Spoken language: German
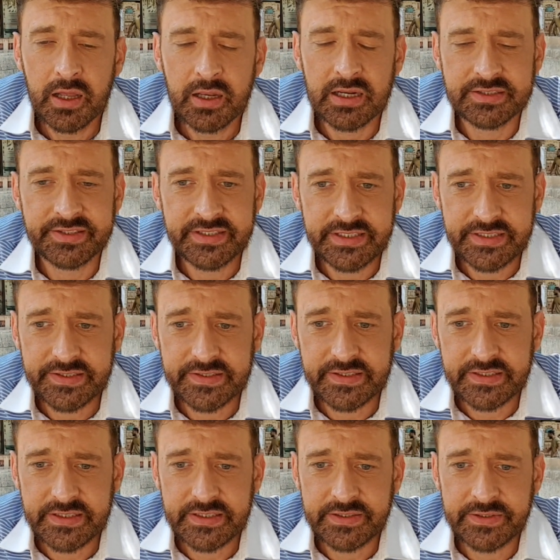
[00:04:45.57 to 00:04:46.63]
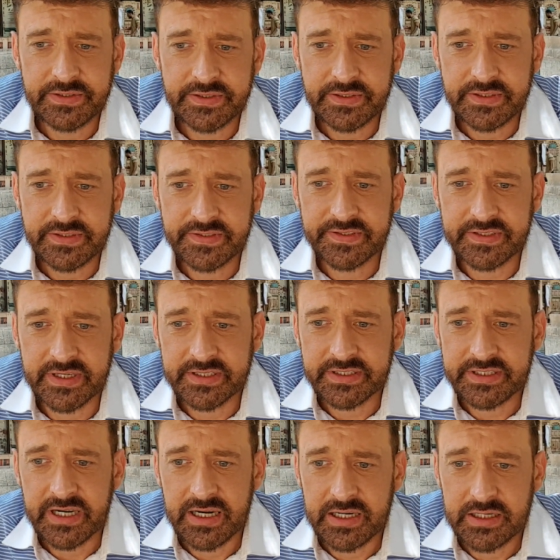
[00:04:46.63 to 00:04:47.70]
das nächste äh, ist dann
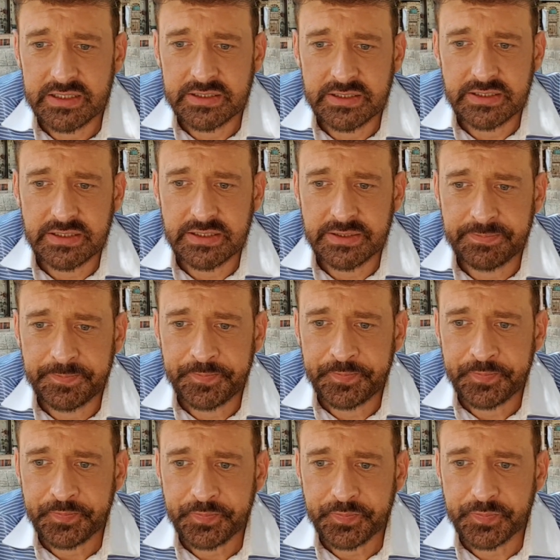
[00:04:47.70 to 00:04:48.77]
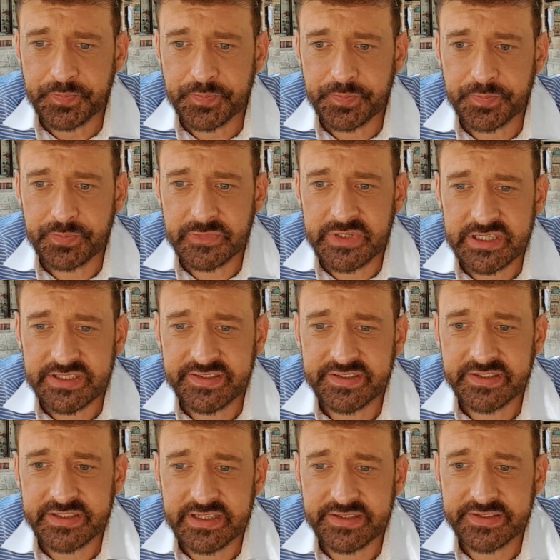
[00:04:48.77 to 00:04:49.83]
ja, äh, ähm, ja, die
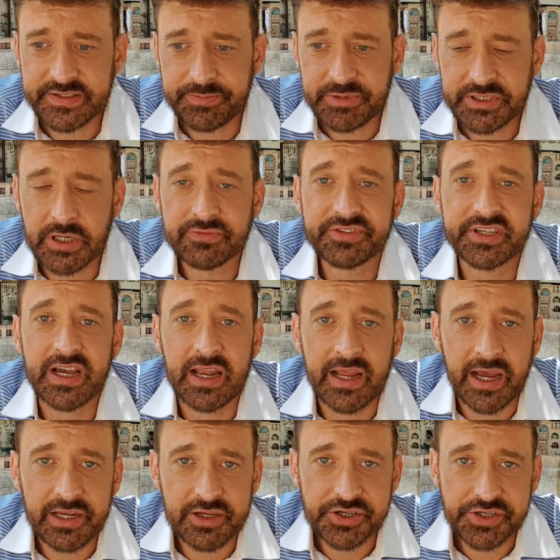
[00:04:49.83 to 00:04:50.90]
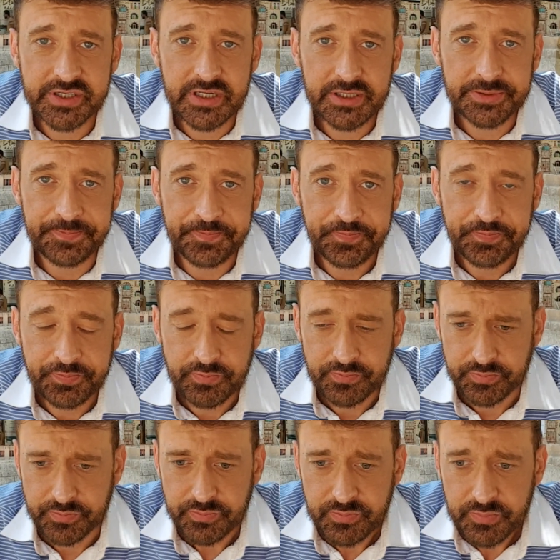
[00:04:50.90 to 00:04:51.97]
sind jetzt ziemlich auf sich alleine gestellt.
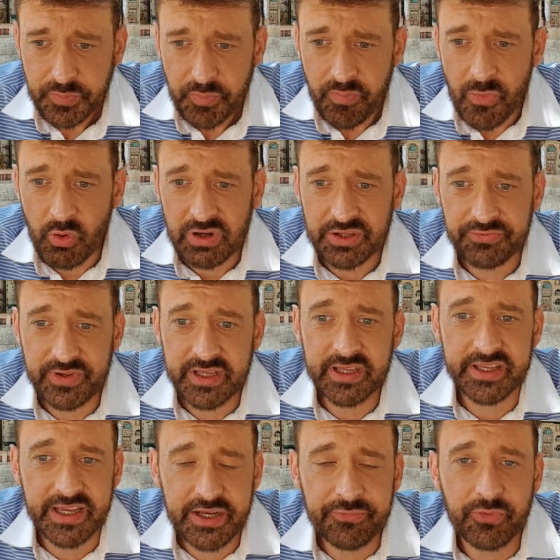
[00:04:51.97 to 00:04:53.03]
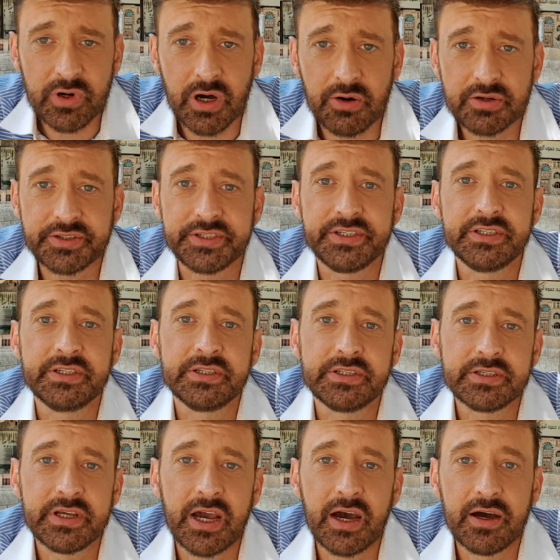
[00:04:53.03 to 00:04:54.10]
Und deswegen gehen wohl auch die, äh,
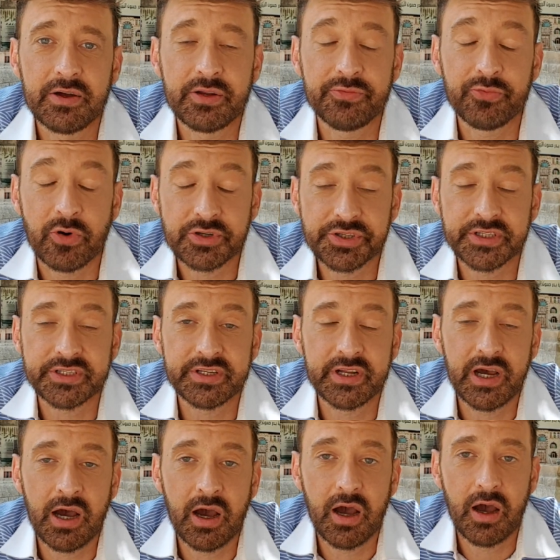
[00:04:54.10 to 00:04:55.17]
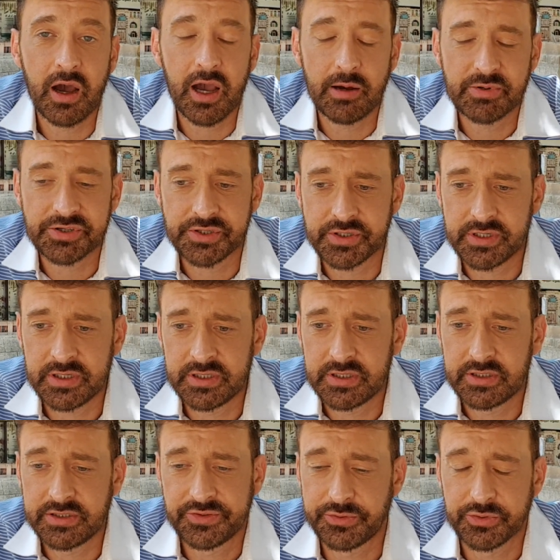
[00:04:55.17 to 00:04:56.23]
ja, die Fortschritte der arabischen,
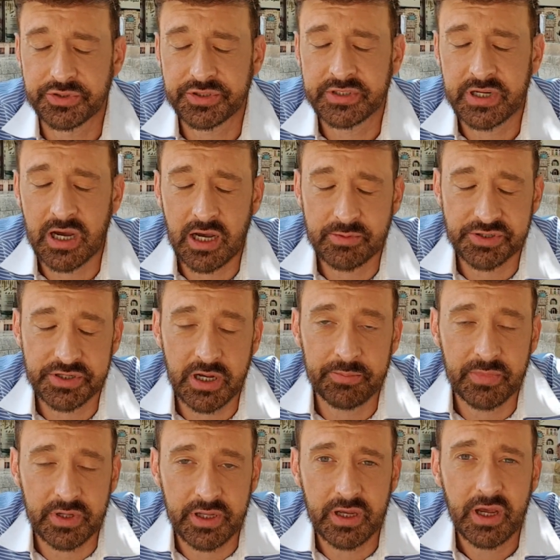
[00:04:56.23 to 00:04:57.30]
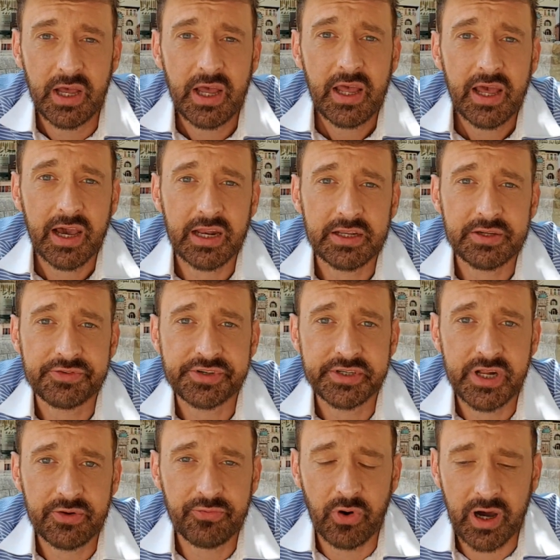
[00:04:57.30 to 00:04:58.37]
äh, syrischen arabischen Armee relativ
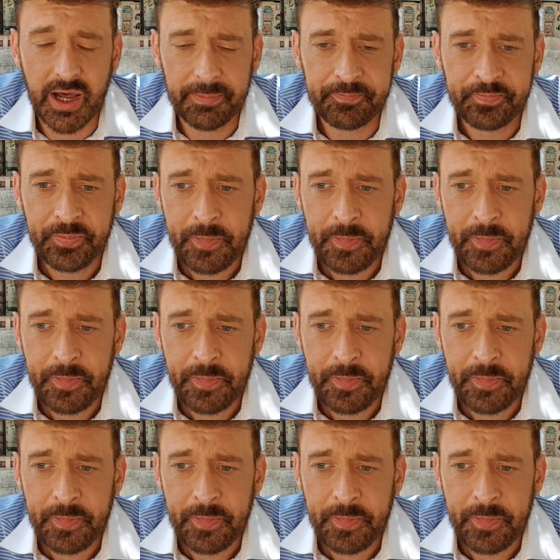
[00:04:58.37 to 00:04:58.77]
schnell voran.